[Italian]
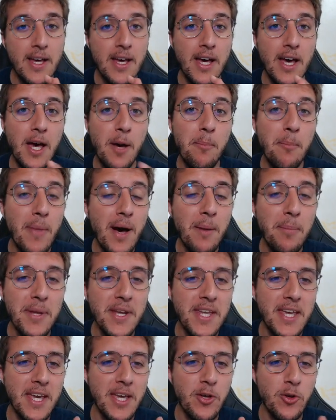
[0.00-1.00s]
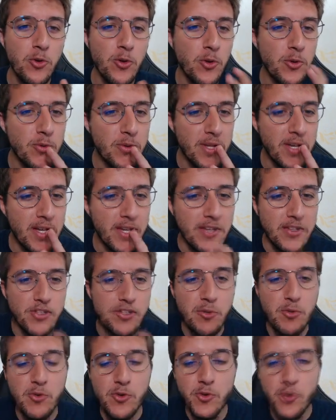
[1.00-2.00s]
eh, ma perché io non, eh,
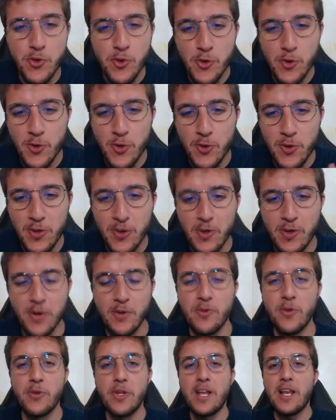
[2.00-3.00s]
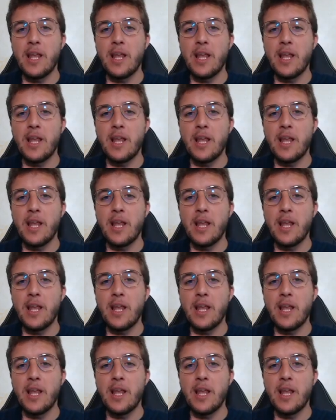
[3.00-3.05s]
diciamo, non sono, uh, non è